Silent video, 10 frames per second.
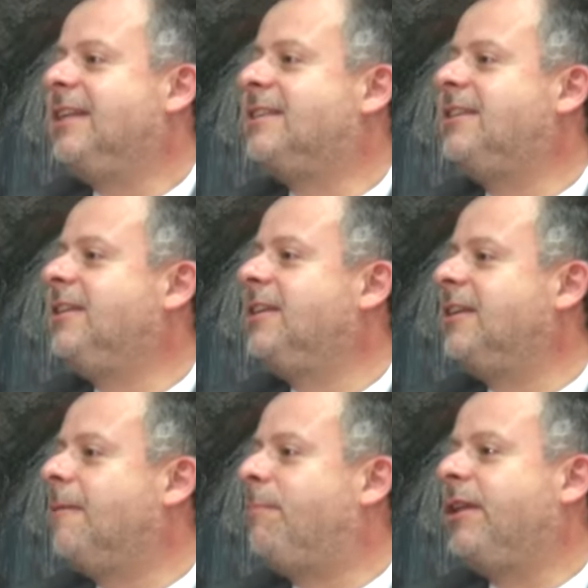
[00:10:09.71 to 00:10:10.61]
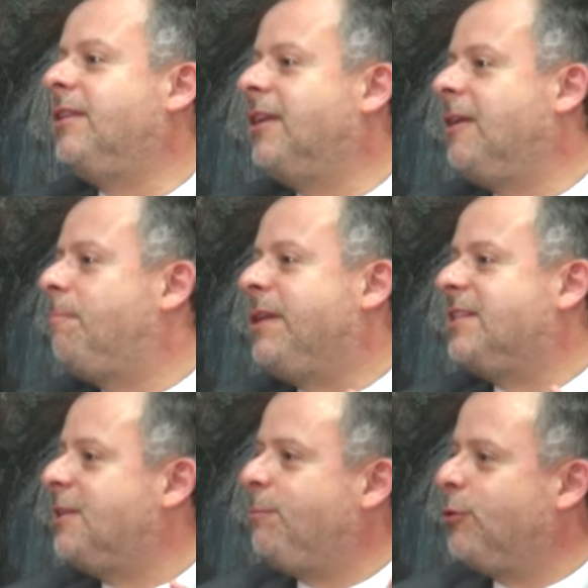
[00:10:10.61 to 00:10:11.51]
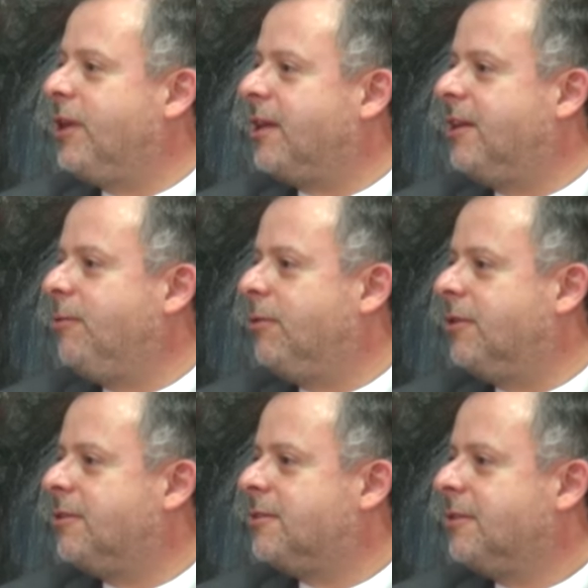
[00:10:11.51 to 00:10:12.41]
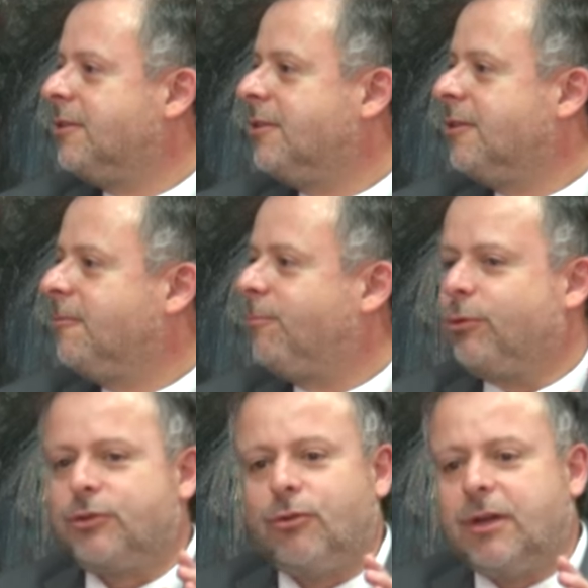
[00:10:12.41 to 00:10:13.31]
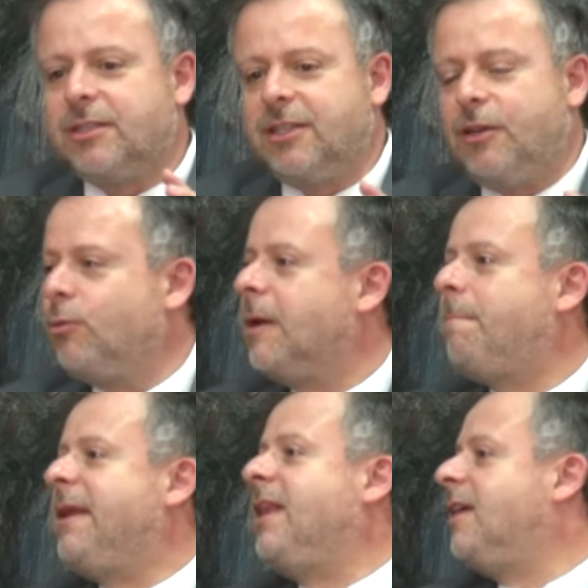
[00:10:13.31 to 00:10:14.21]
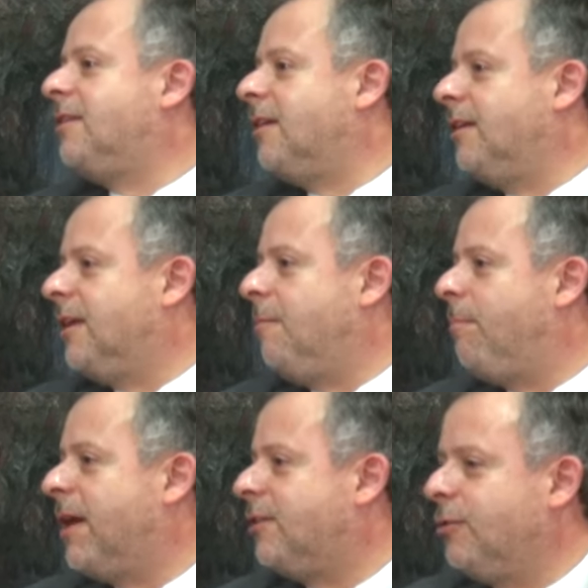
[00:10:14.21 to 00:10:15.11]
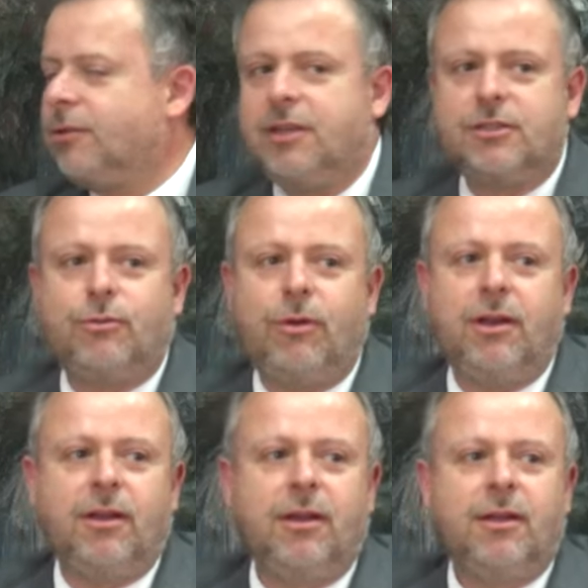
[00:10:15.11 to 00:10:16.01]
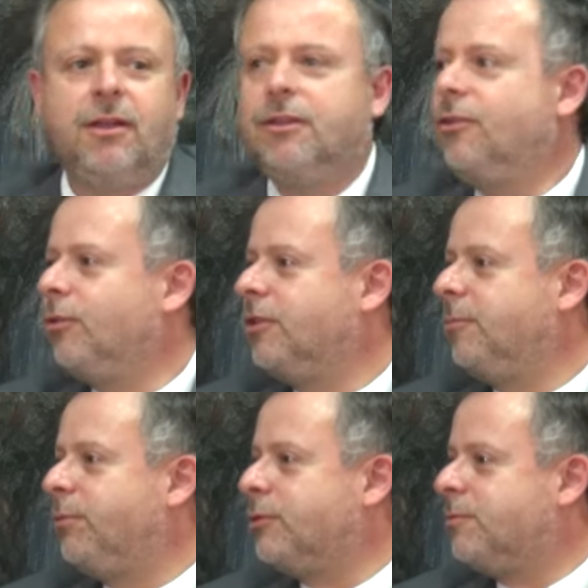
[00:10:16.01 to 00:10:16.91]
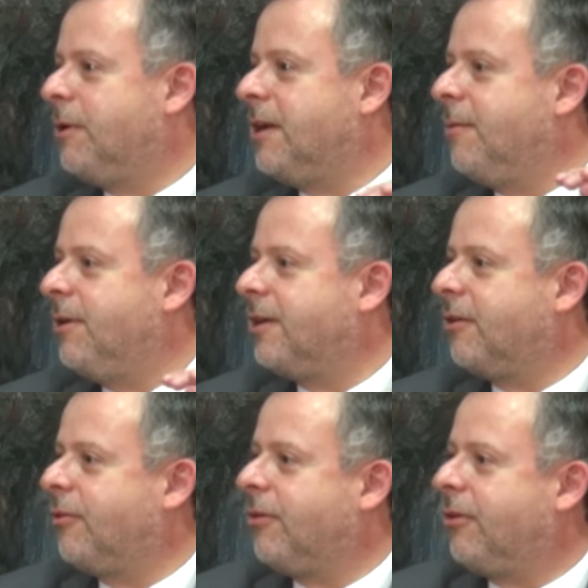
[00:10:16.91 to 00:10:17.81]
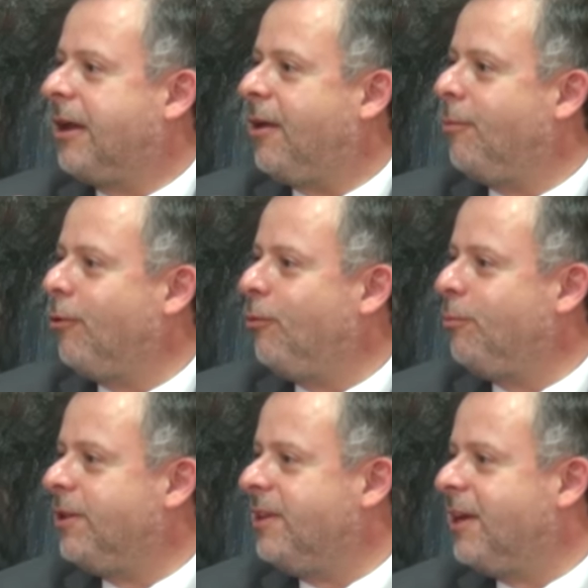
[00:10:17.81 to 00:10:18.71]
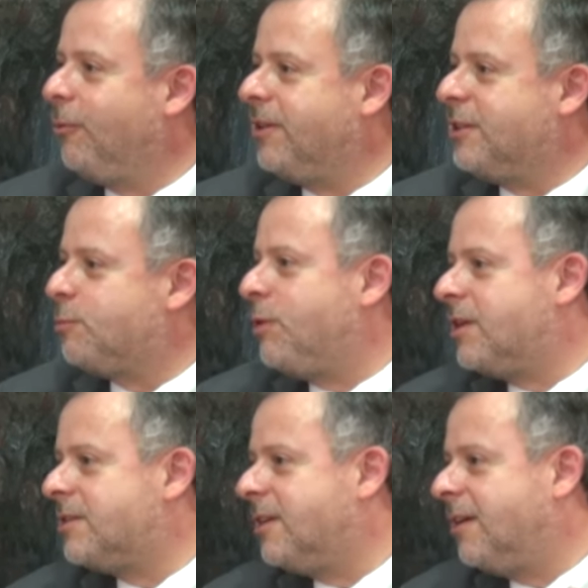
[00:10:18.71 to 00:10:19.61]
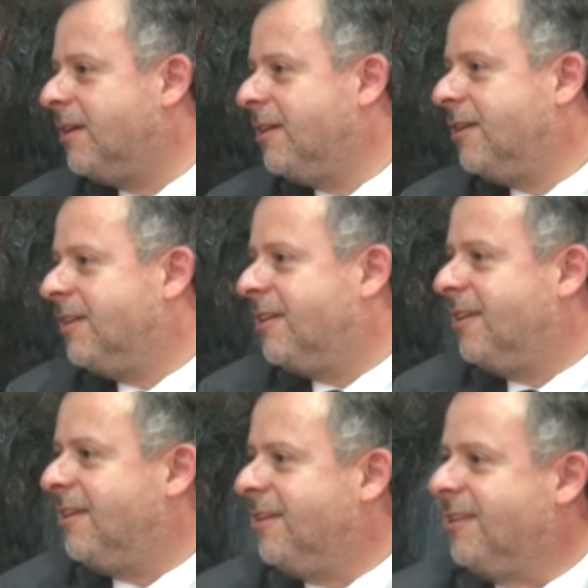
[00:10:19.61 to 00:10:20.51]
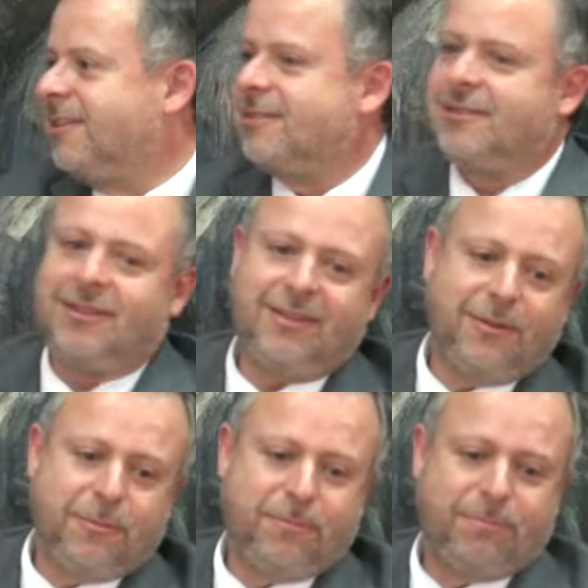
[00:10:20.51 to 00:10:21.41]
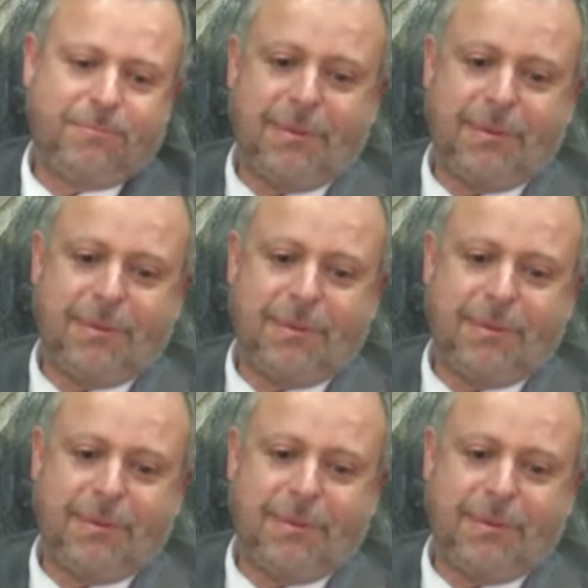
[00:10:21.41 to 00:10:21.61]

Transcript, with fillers: deciden aprender el principio de Arquímedes, pues lo hacen en una pileta en el patio de la escuela, donde pues van a ver qué volumen de agua desplaza este,